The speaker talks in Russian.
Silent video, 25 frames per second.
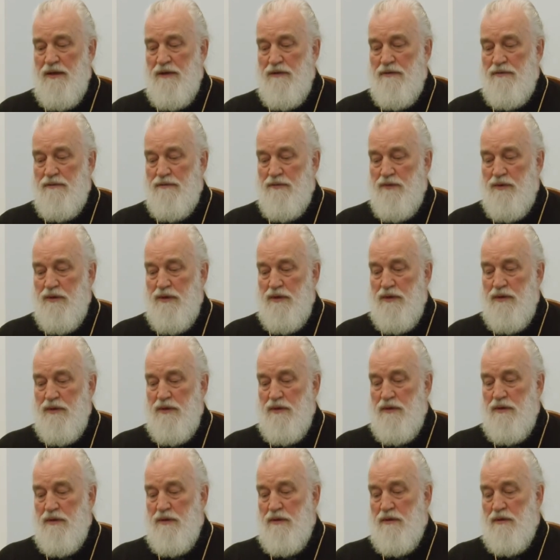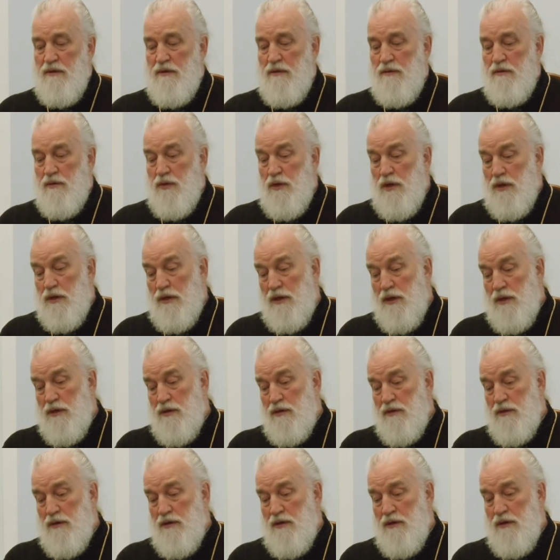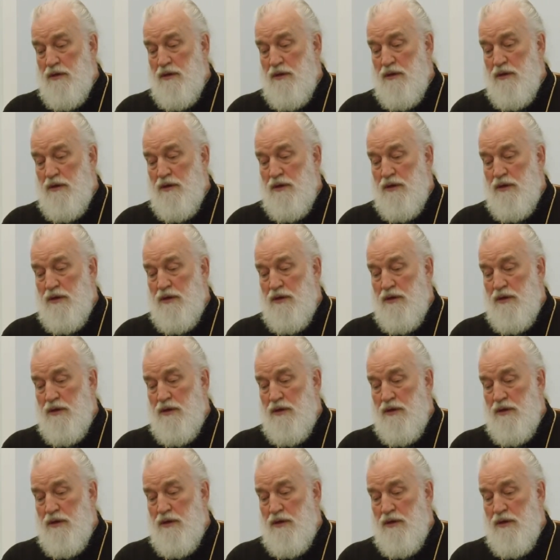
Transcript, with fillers: Вот. Э, да, есть э,